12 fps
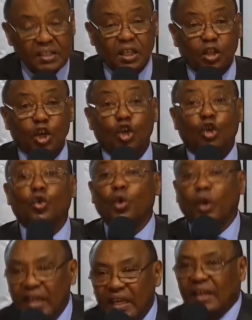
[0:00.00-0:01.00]
c'est de
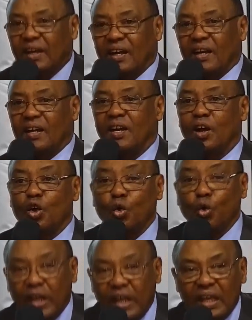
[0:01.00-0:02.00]
courir
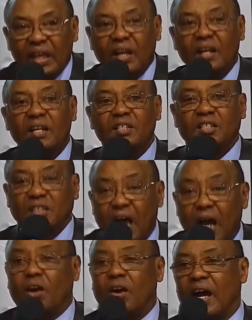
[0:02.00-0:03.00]
courir
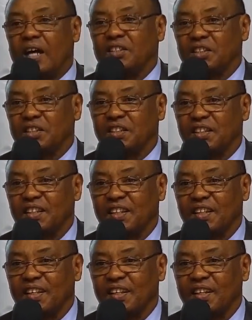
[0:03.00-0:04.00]
sans relâche.
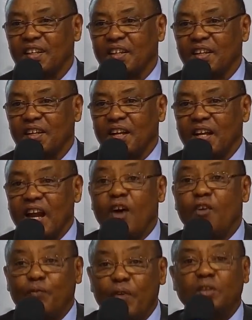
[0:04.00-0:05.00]

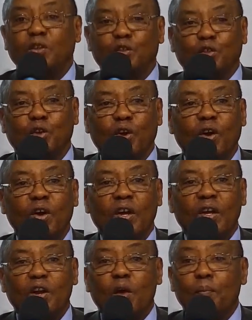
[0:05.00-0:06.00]
L'enfant de Dieu
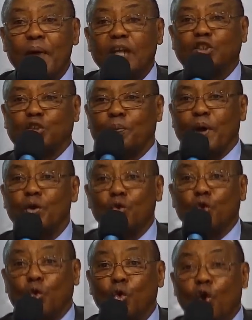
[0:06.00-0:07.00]
ne marche pas. Nous
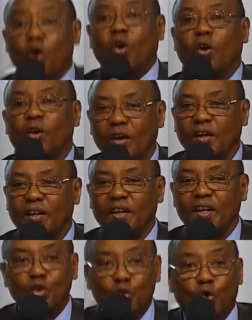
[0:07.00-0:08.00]
courons,
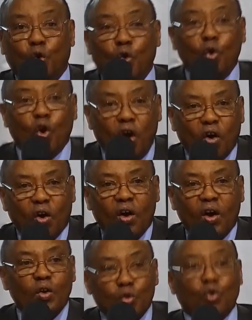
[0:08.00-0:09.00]
nous courons,
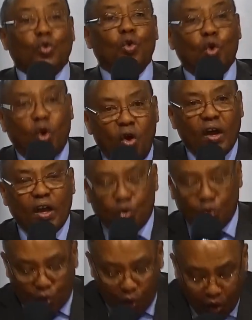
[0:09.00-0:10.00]
nous courons et nous
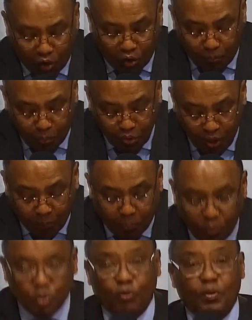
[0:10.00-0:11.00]
courons de plus en
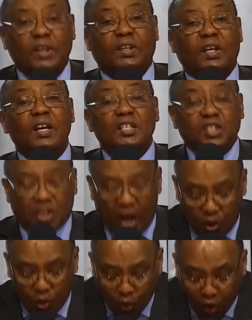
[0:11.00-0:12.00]
plus vite sans
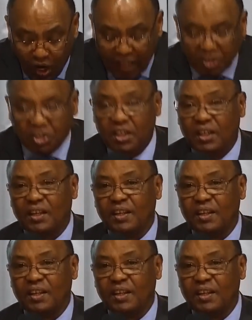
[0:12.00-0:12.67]
nous relâcher,